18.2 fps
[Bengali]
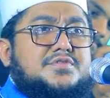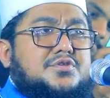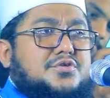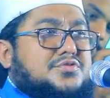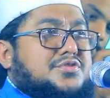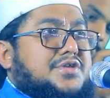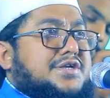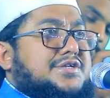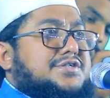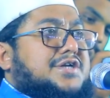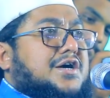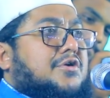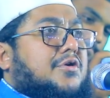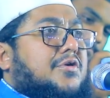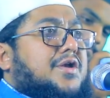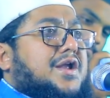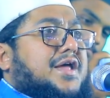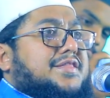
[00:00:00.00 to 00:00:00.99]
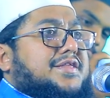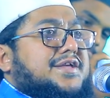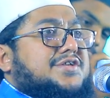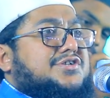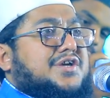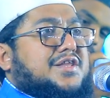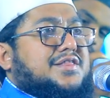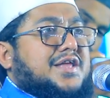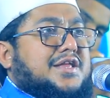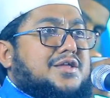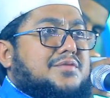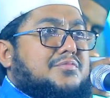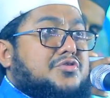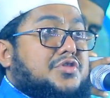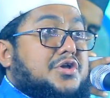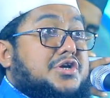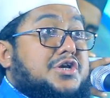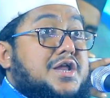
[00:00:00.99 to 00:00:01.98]
তো তিনটা কন্যা দিয়েছেন তাদের
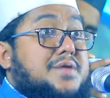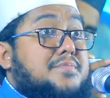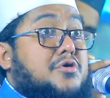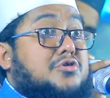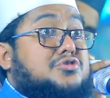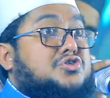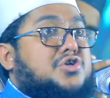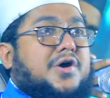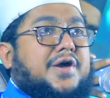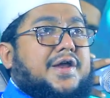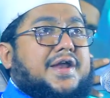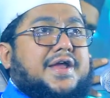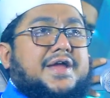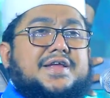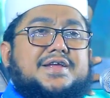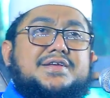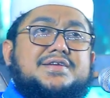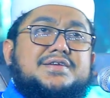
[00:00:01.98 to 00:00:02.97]
মধ্যে ডিভোর্স হয়নি